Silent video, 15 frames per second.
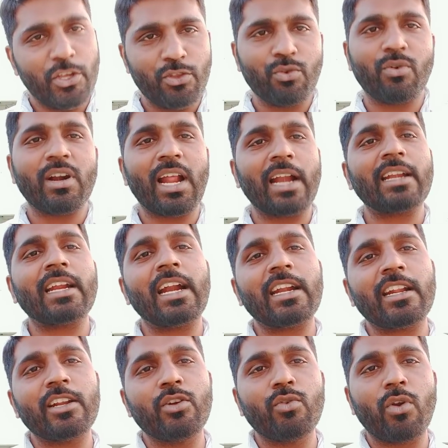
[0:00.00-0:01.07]
ఇది కూడా
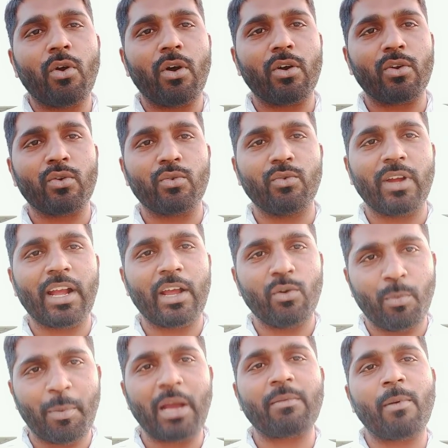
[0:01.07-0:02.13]
అంటగట్టరా ఎవరో ఒకరికి నువ్వేగా
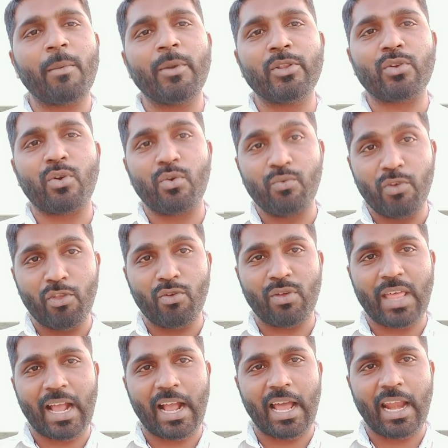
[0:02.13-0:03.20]
నువ్వు పర్ఫార్మెన్స్లో నువ్వెందుకు
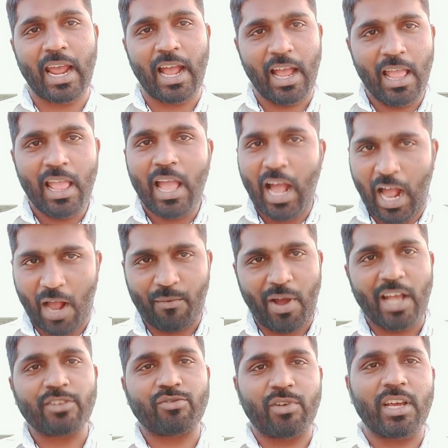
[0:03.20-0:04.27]
తగ్గాల ఆమె
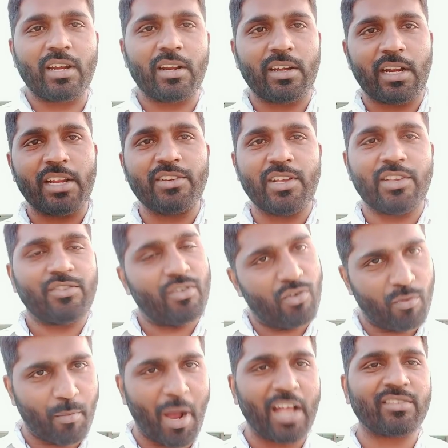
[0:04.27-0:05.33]
ఆస్కార్కి ట్రై చేస్తే
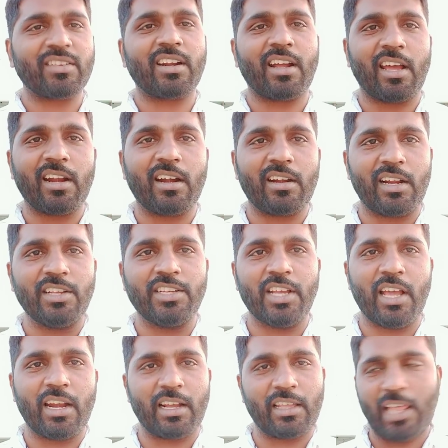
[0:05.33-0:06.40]
నువ్వు భాస్కర్ కన్నా ట్రై
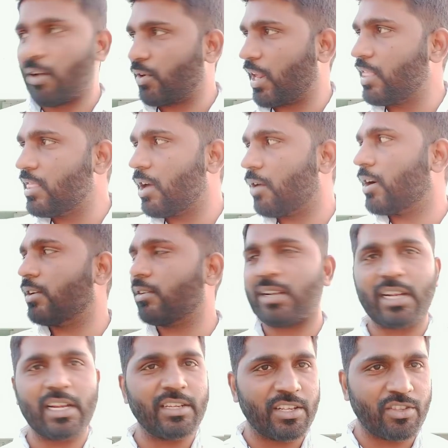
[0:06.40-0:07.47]
చేయాలి కదా ఆమె నందేవాడికి
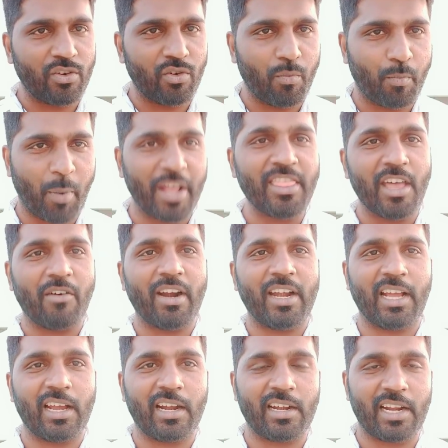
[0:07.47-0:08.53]
ట్రై చేస్తే నువ్వు పందేవాడి
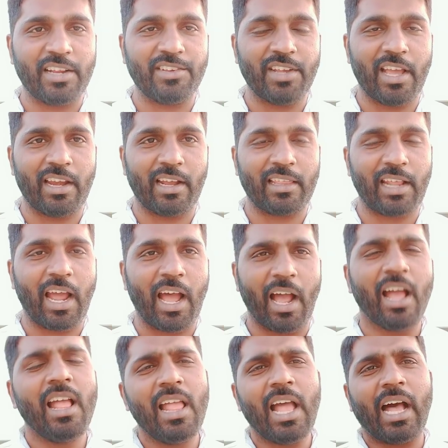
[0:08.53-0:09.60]
కన్నా ట్రై చేయాలి కదా
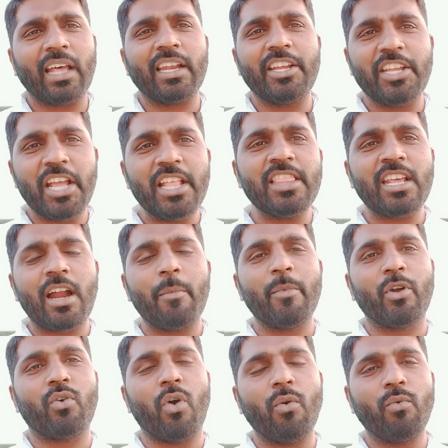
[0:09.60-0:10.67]
అసలు ఏందిరా
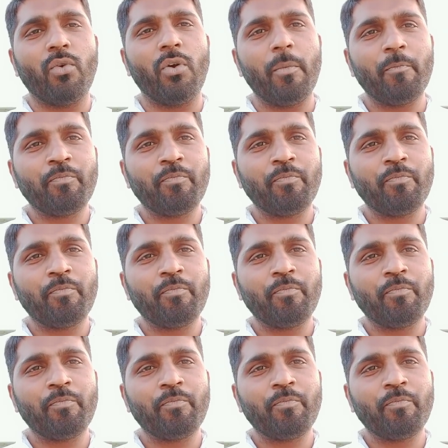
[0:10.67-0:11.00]
మీ కొవ్వు